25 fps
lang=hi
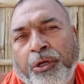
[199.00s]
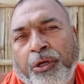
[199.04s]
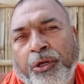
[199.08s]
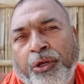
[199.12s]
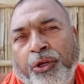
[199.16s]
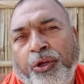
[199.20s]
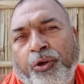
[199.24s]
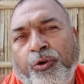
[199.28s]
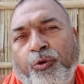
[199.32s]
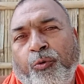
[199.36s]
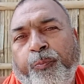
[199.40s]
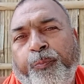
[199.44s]

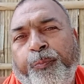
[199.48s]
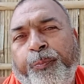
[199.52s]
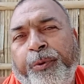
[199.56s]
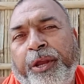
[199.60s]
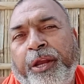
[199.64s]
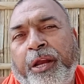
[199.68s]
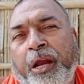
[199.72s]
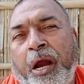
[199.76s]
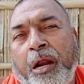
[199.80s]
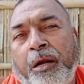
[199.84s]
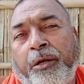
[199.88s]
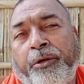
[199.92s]
यूपी
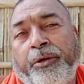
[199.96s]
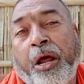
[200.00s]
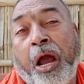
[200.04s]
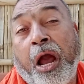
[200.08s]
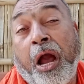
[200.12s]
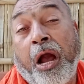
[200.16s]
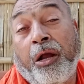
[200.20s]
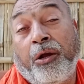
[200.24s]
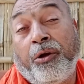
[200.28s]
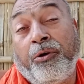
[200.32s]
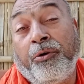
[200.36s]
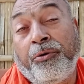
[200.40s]
का
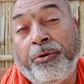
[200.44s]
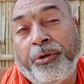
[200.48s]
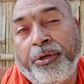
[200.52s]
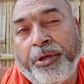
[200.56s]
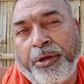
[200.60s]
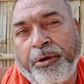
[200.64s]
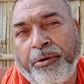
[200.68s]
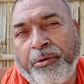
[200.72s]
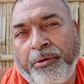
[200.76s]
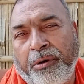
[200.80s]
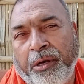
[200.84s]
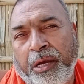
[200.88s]
ठाकुर
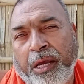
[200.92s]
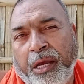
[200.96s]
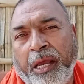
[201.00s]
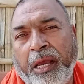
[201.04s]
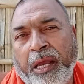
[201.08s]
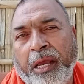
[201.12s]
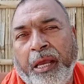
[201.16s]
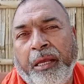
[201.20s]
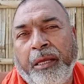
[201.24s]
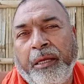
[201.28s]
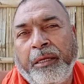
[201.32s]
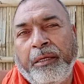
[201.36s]
क्यों है